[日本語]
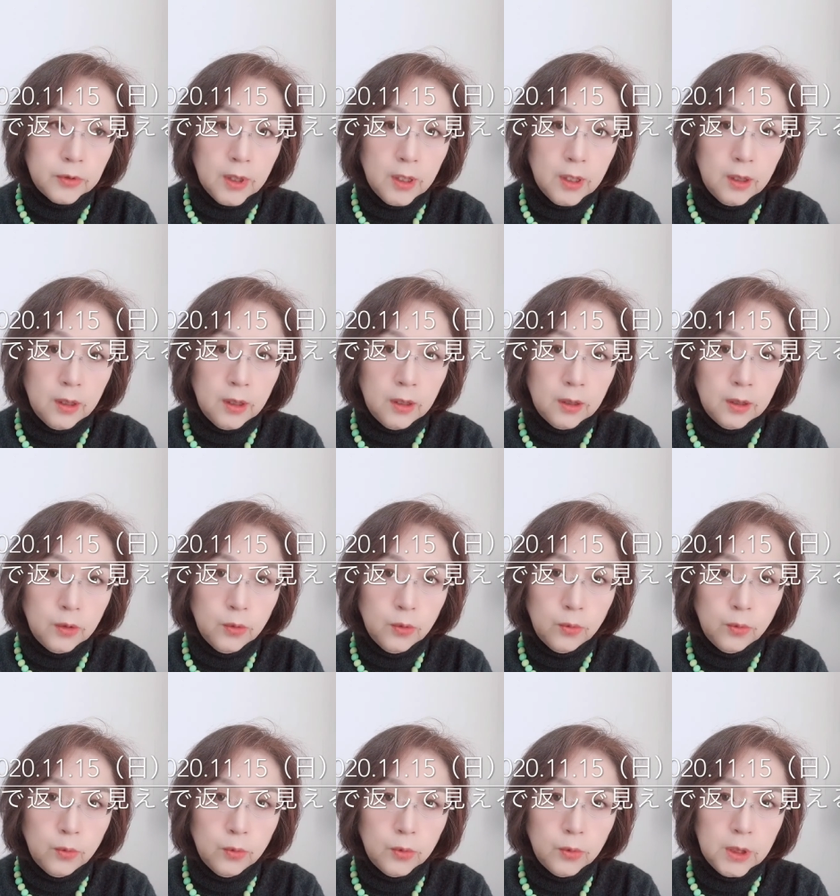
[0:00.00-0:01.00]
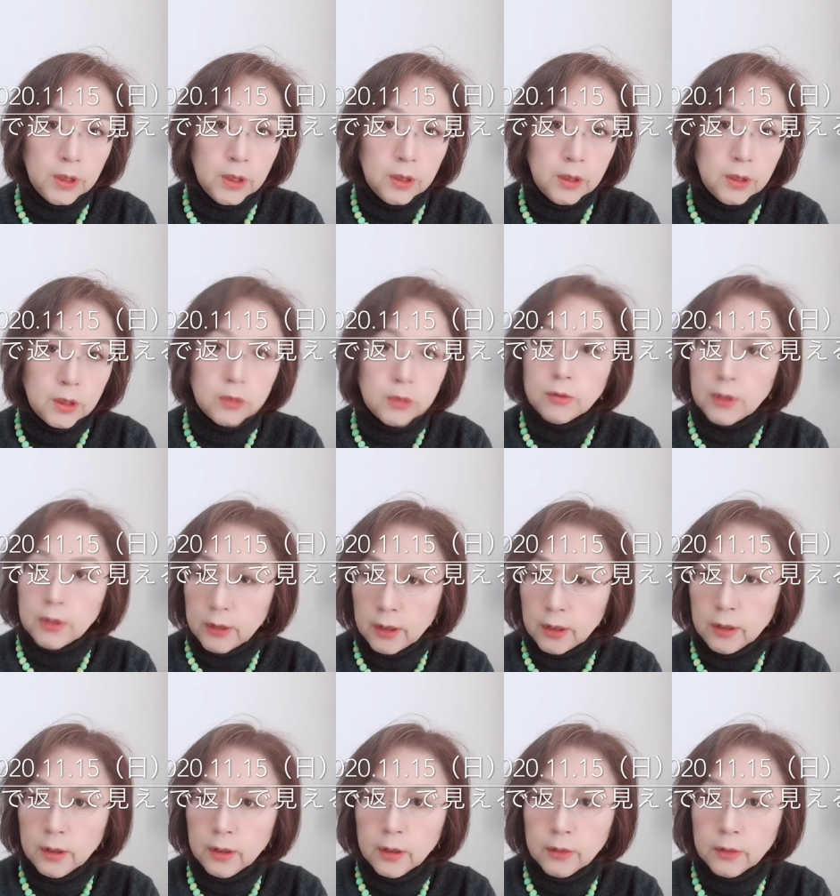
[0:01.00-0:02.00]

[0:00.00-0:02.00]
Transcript: 2通りっていうかね